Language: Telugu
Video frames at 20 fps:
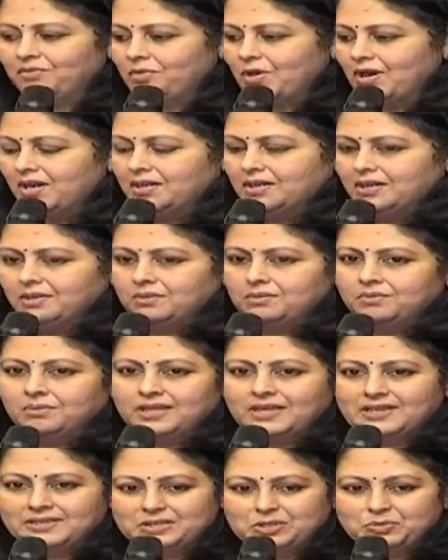వాటి
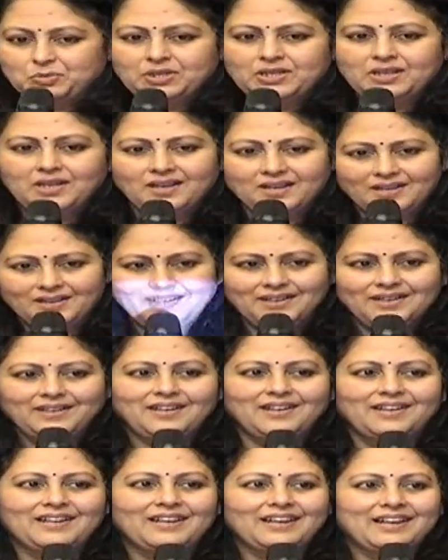జమున గారంటే
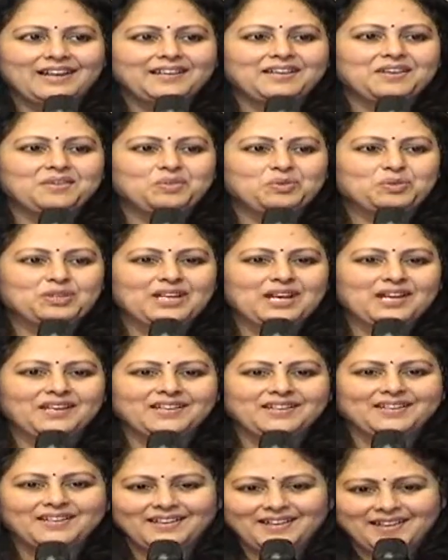నేను ఇలాగే
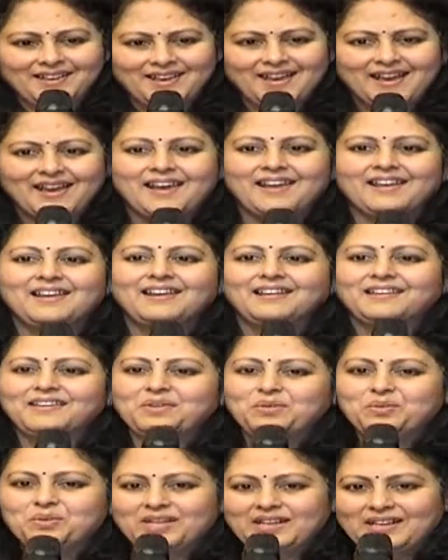ఉంటానని అలాగే
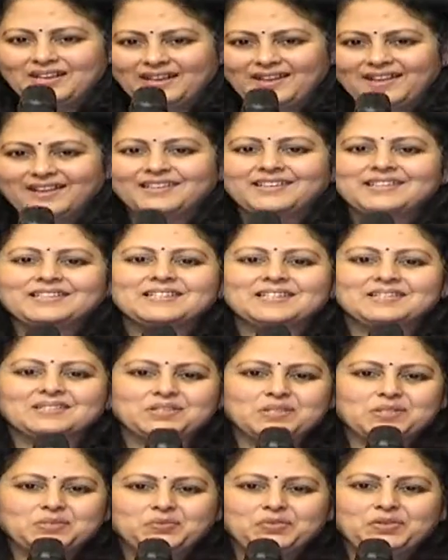ఉండి అలాగే
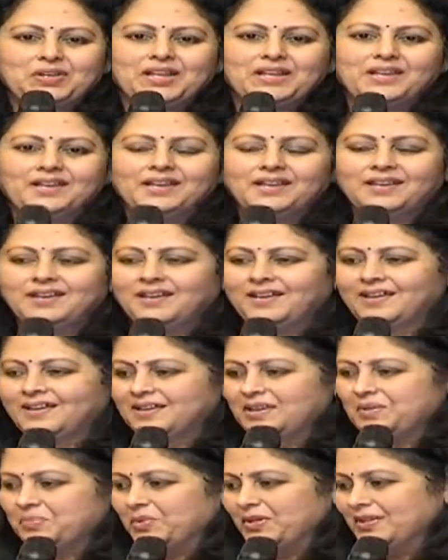సక్సెస్ఫుల్ అయ్యి
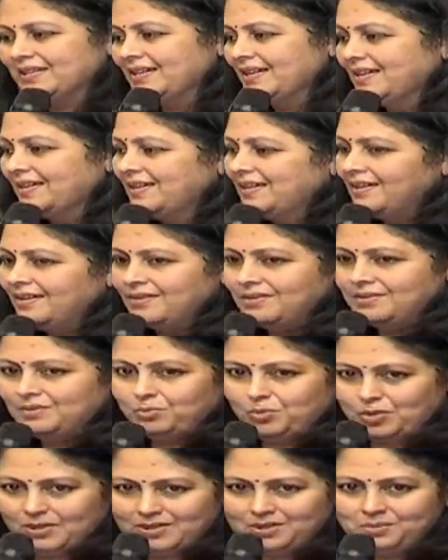ఇప్పటిదాకా
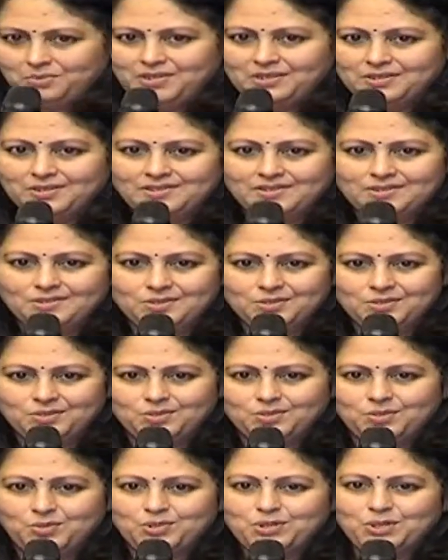మొన్న మన
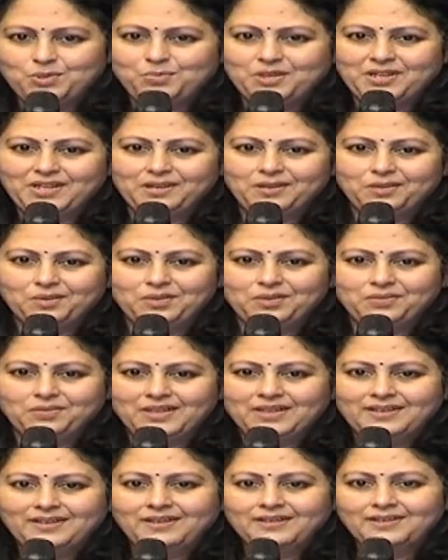సోషల్ మీడియాలో కూడా
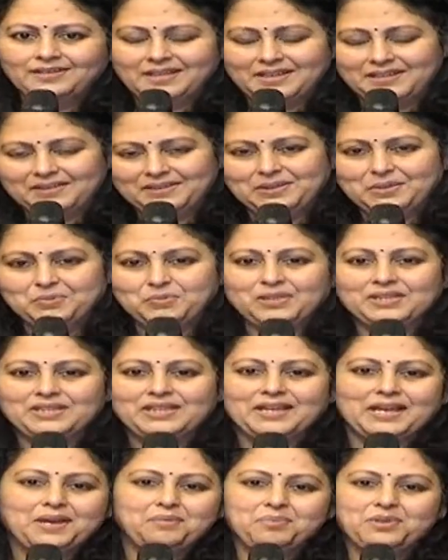వైరల్ అయితే ఎంతమంది
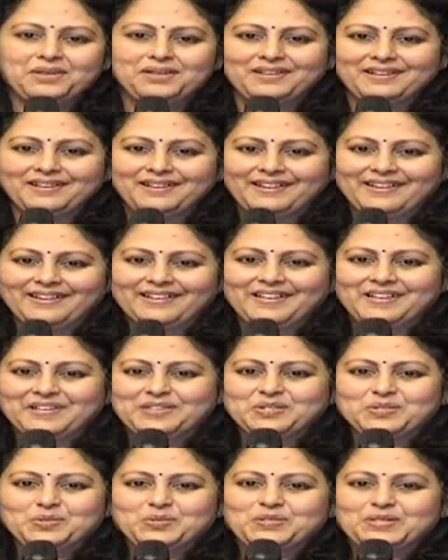హ్యాపీగా
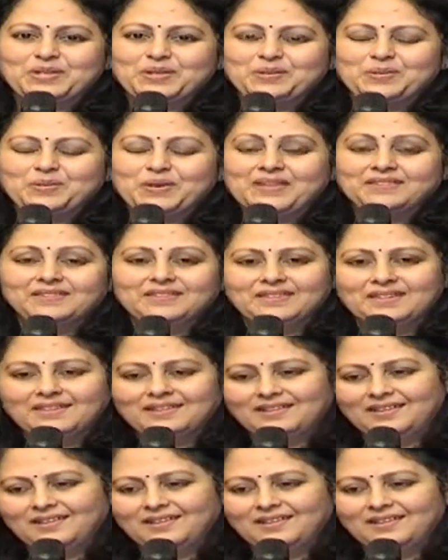చూశారో అంత